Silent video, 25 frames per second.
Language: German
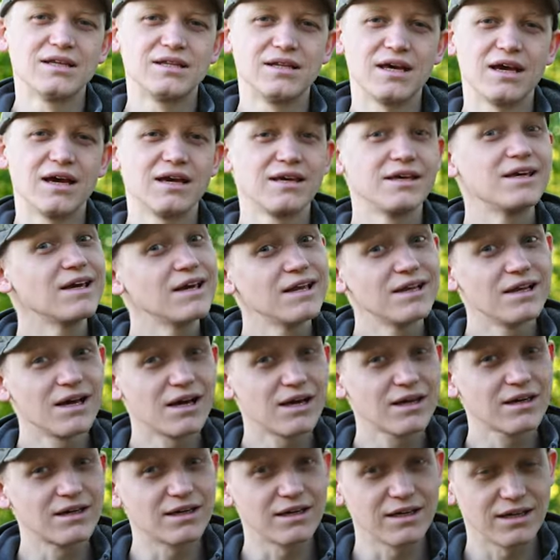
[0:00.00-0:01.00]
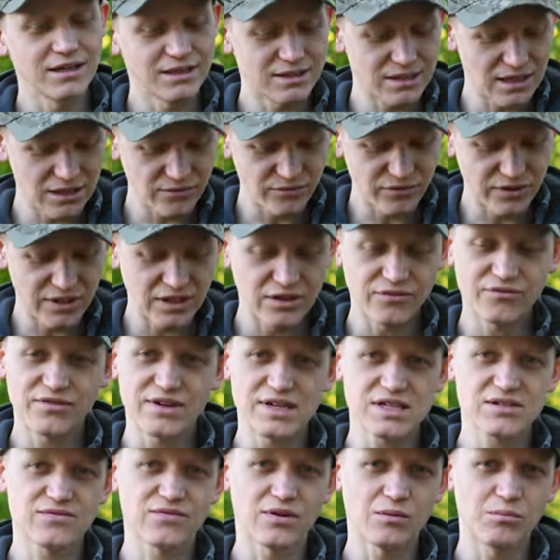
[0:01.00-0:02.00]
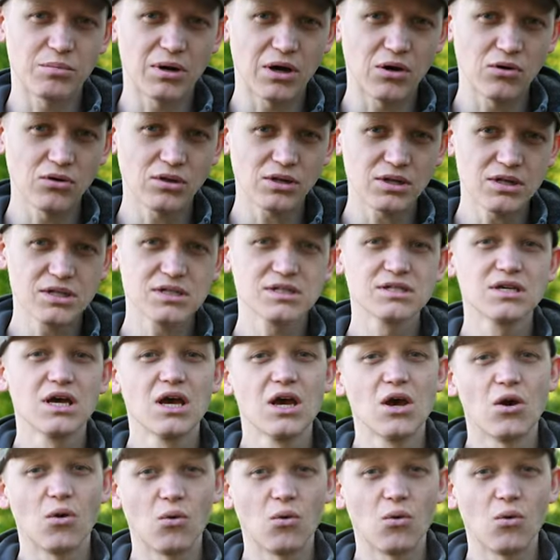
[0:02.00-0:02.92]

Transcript: der je nach Gerät entweder fest verbaut ist